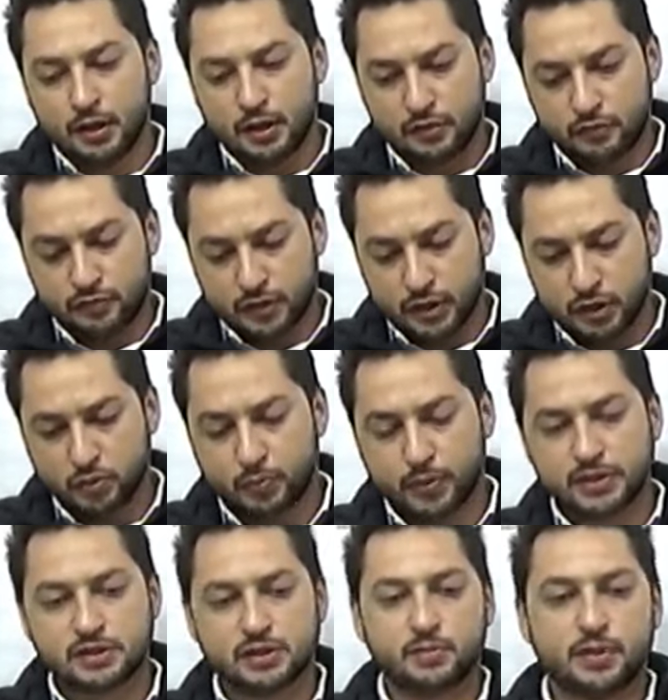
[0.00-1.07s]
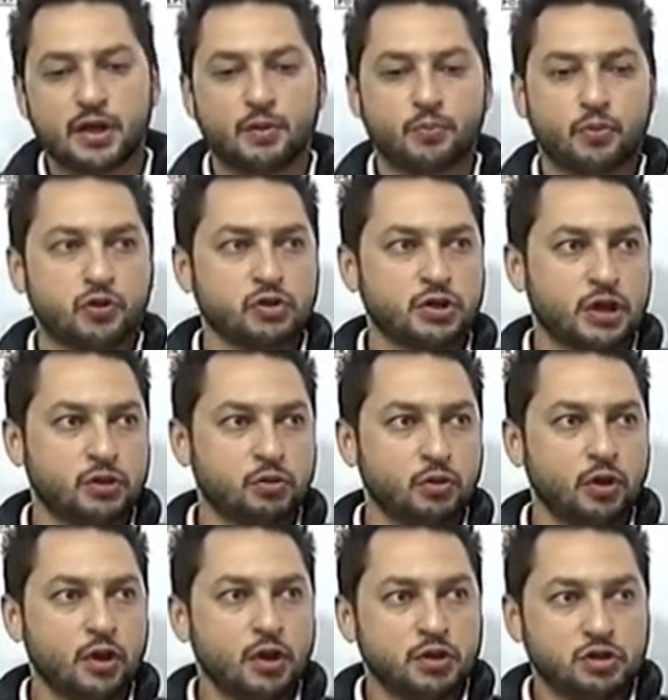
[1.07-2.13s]
enviando para a Assembleia um
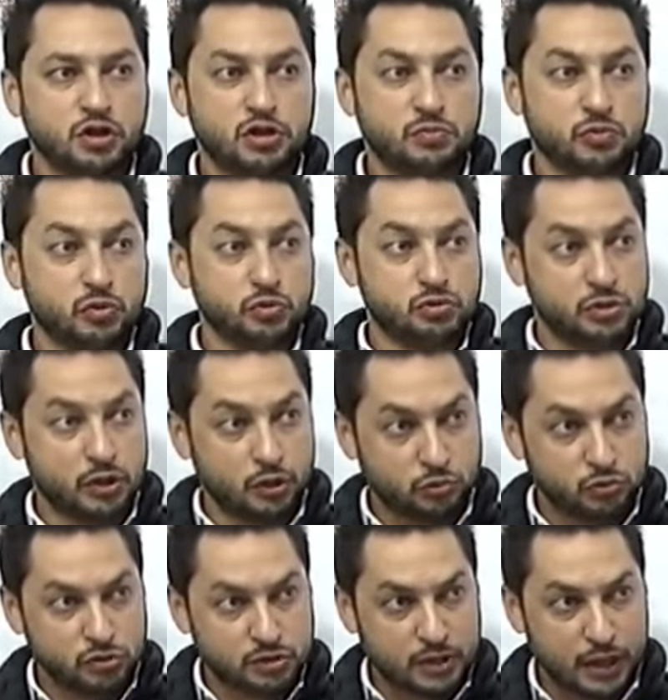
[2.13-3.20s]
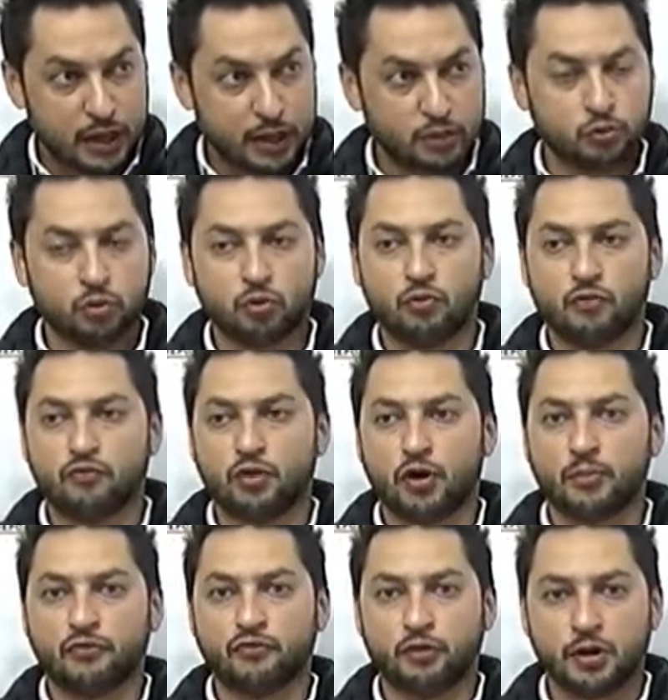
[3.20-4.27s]
projeto de diminuição do Estado,
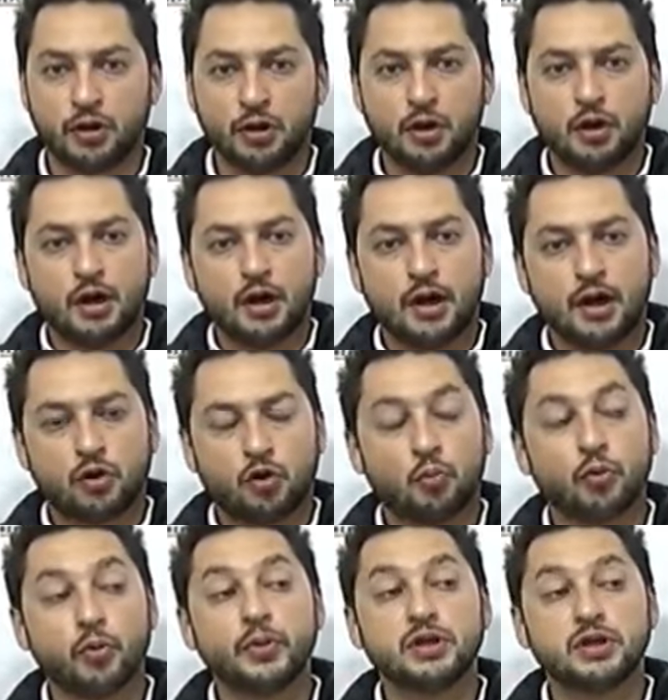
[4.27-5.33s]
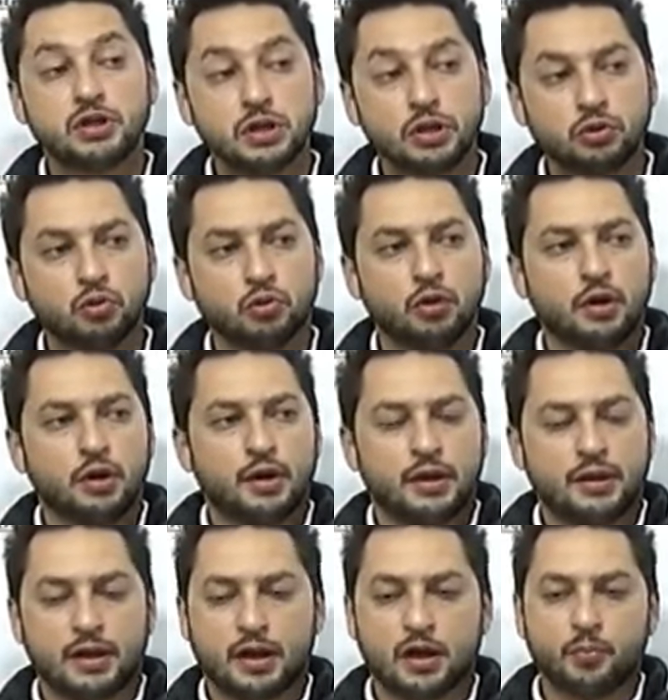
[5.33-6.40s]
conforme foi é, comprometido
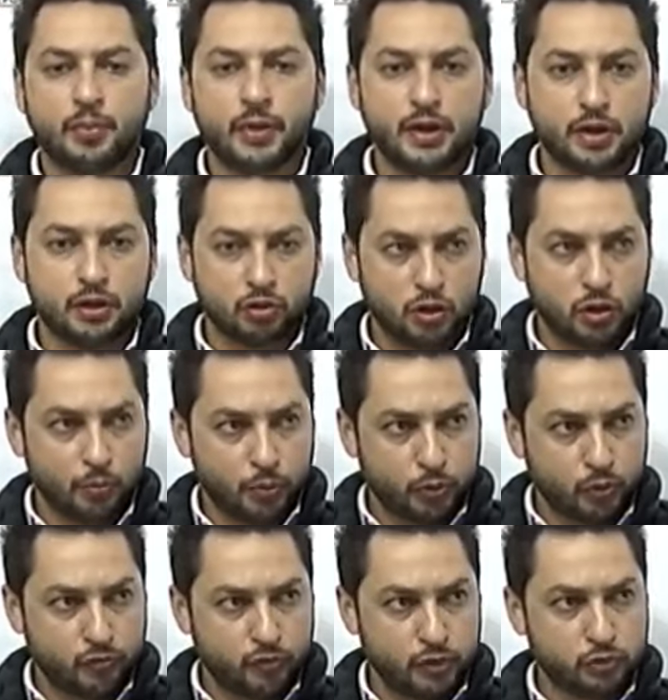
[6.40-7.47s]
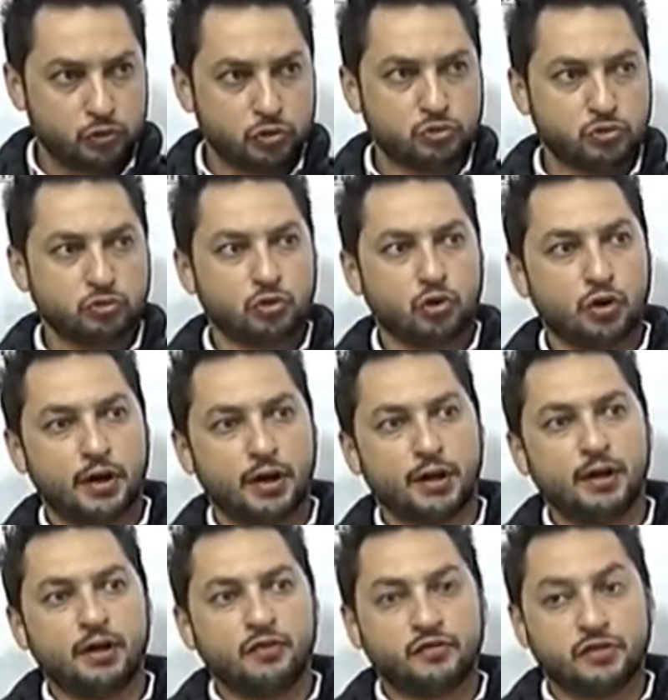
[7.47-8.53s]
na campanha eleitoral pelo governador João
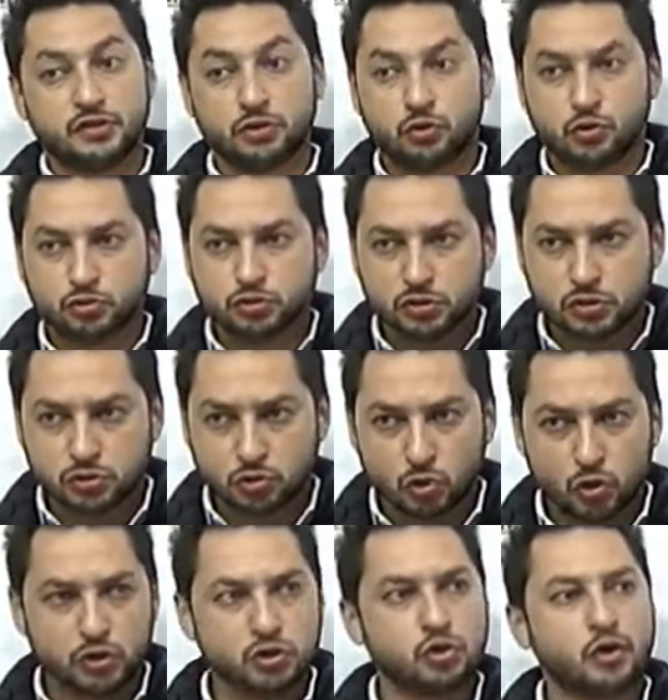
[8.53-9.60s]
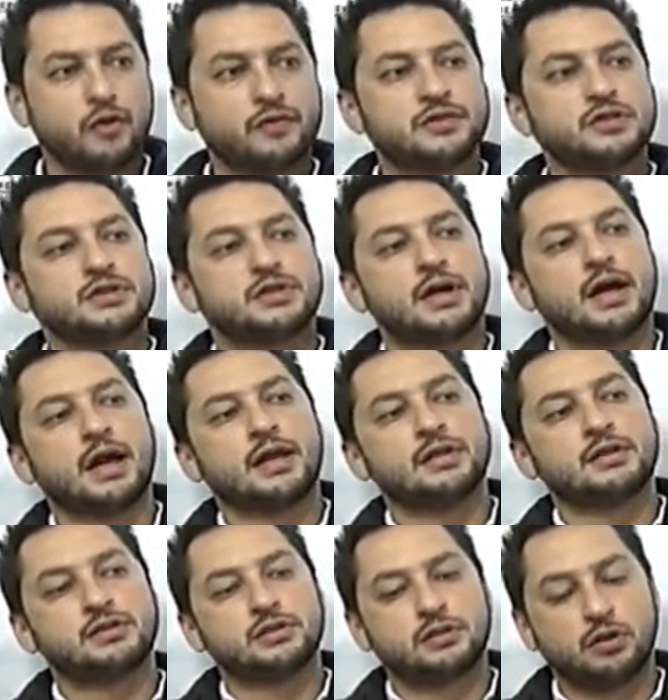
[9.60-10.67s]
Dória, fazendo concessões de novas
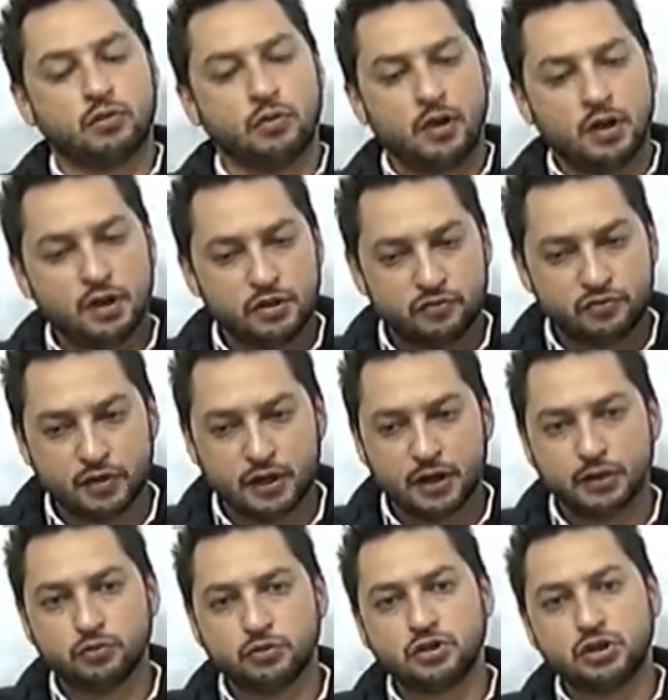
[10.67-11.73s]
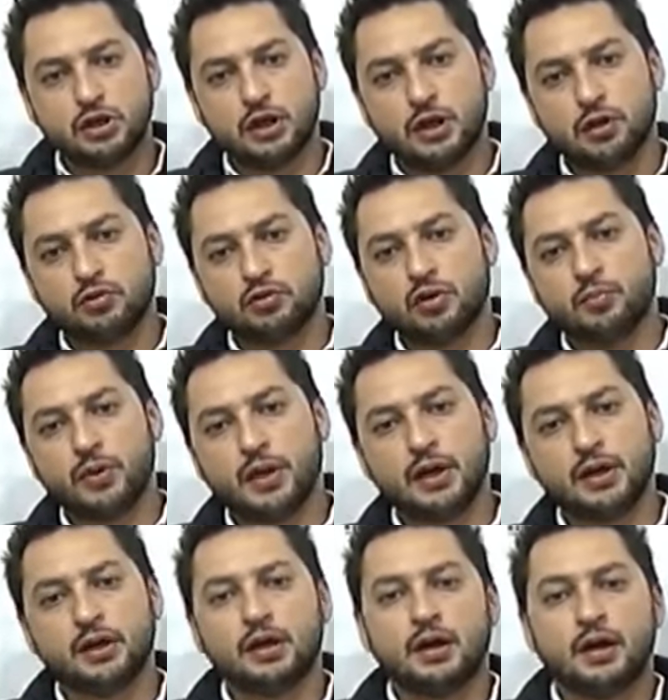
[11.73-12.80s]
estradas, então livrando dinheiro
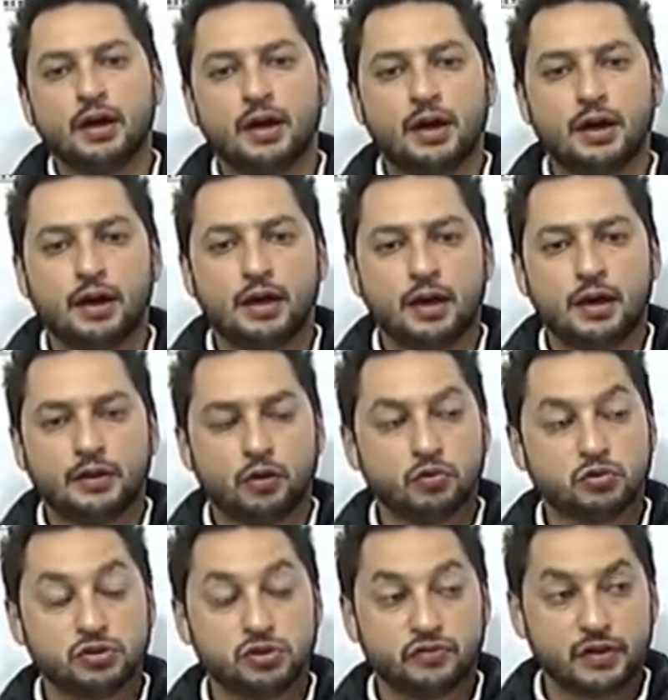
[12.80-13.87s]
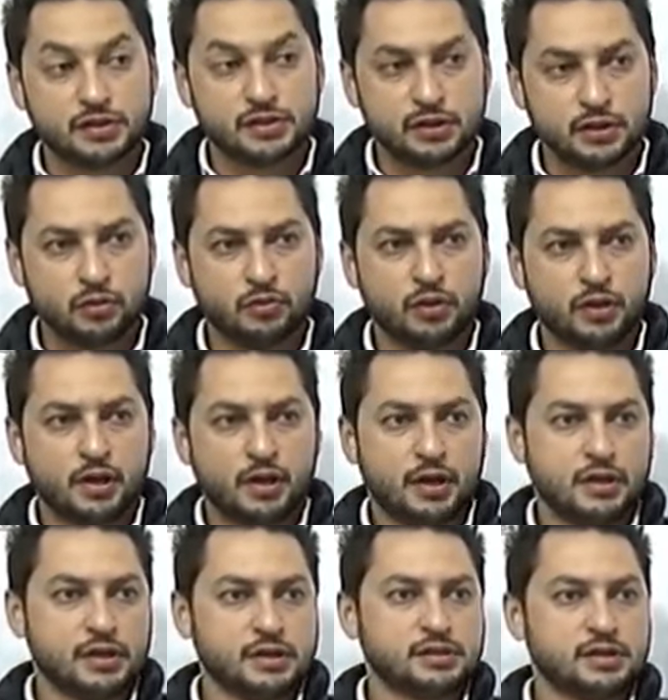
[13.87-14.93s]
também é, da conservação
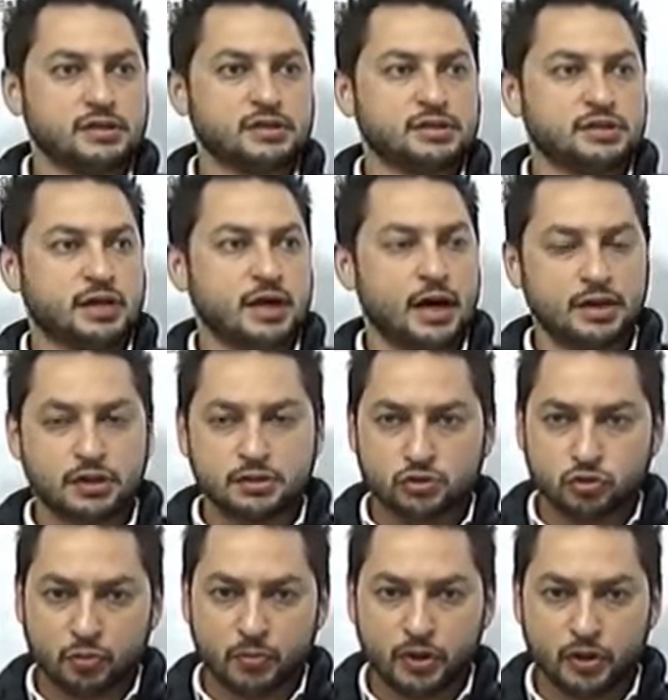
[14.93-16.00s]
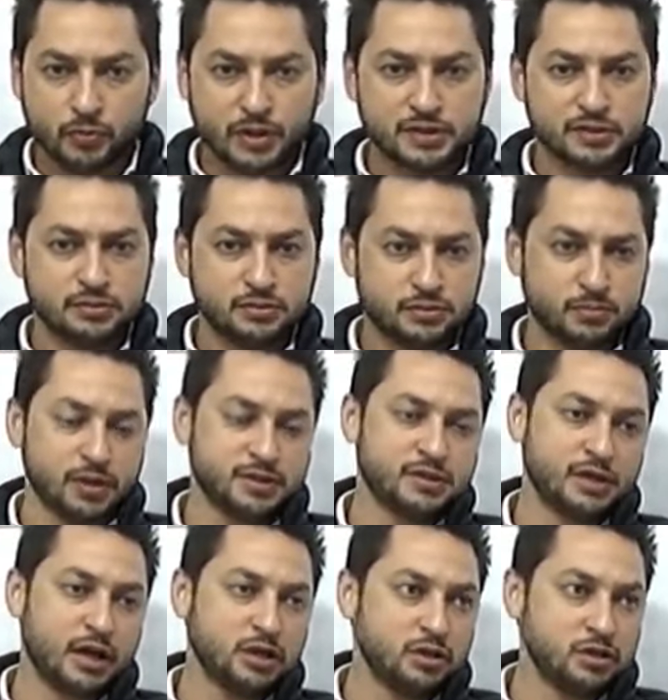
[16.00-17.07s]
é, dessas estradas e tomando uma, uma
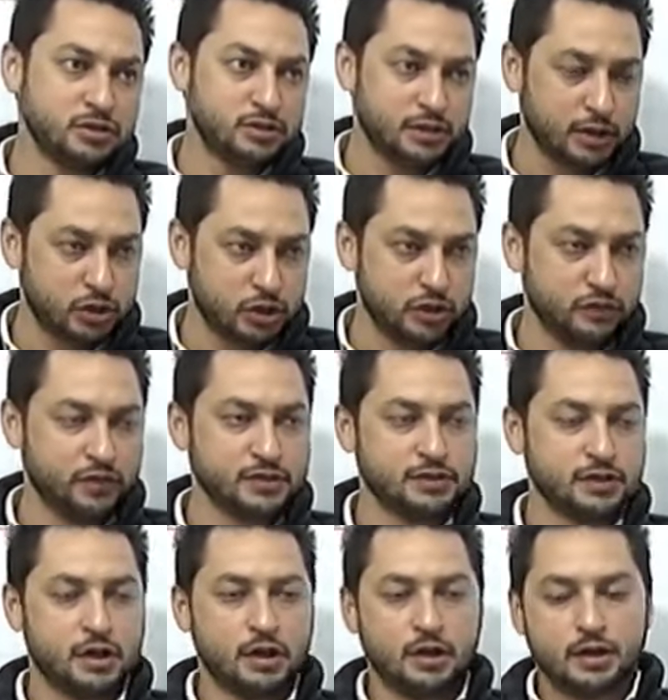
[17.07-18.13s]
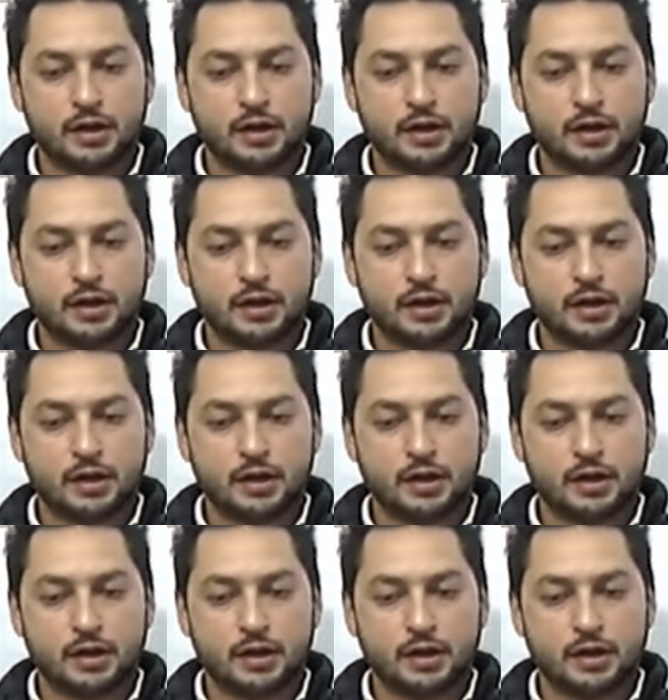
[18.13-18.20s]
série de iniciativas